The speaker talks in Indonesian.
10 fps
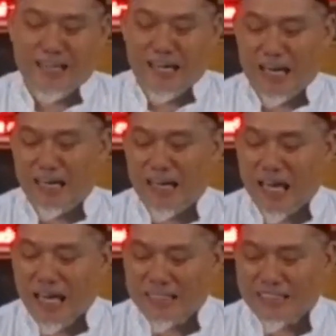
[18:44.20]
Al
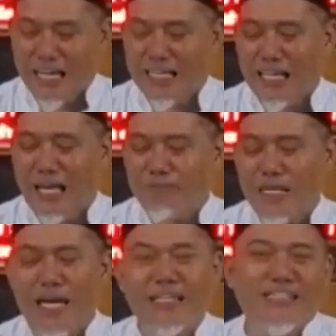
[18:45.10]
Haris Al
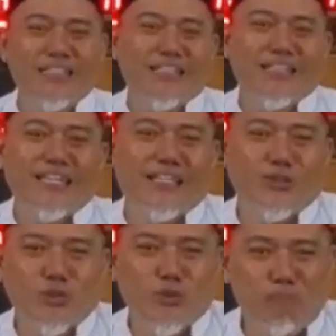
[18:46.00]
Hamdani
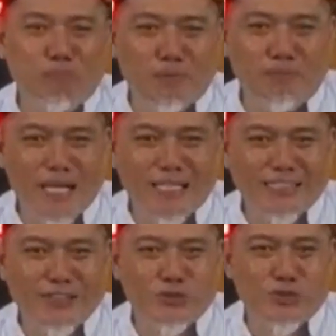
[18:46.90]
itu
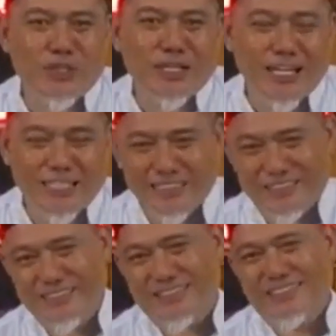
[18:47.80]
pemalsu
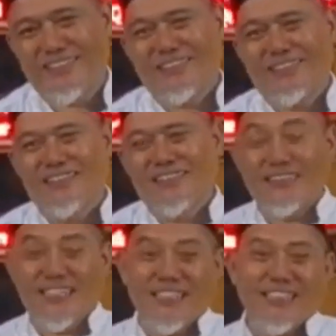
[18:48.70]
hadis.
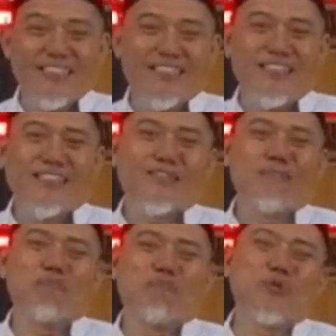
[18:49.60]
Jadi
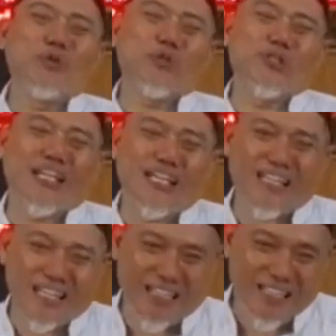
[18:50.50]

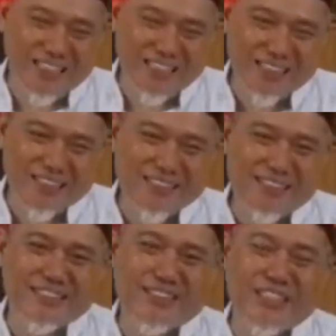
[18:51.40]
sempurnalah
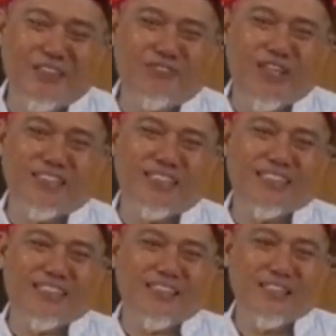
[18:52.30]

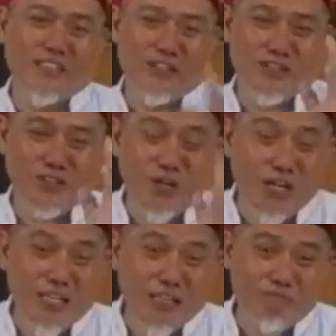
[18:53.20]
kedoifannya.
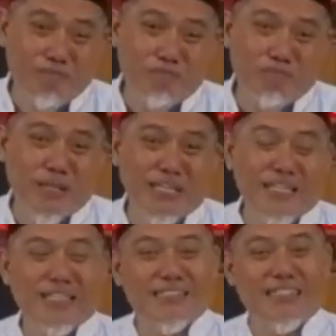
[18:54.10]
Doib
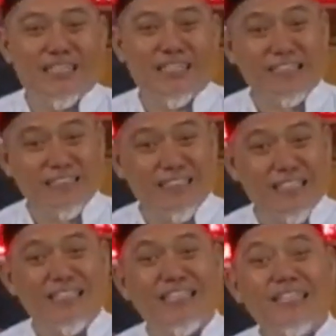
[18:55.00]
pada
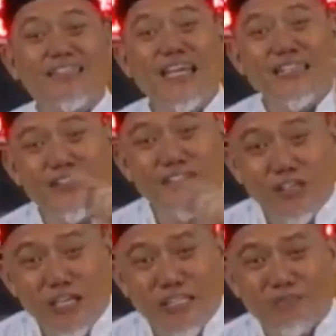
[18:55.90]
sanatnya dan
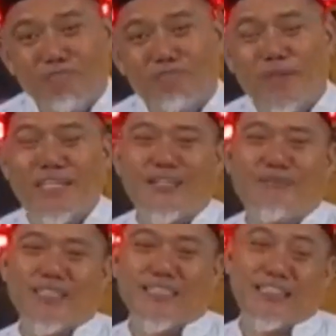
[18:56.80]
doib pada
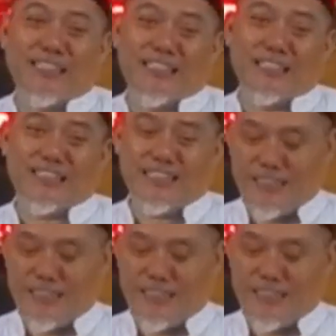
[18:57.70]
matanya karena